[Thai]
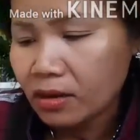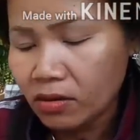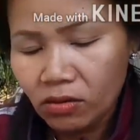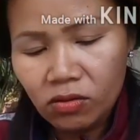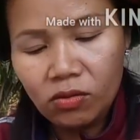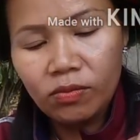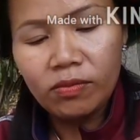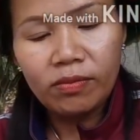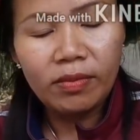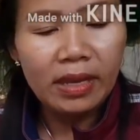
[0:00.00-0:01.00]
น้องกบ
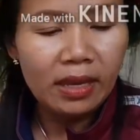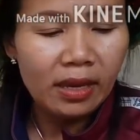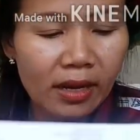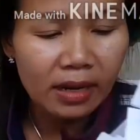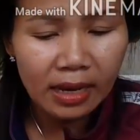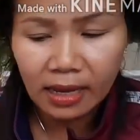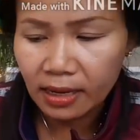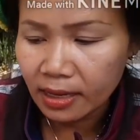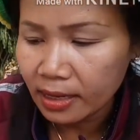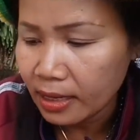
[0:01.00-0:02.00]
ไม่เห็นนะใน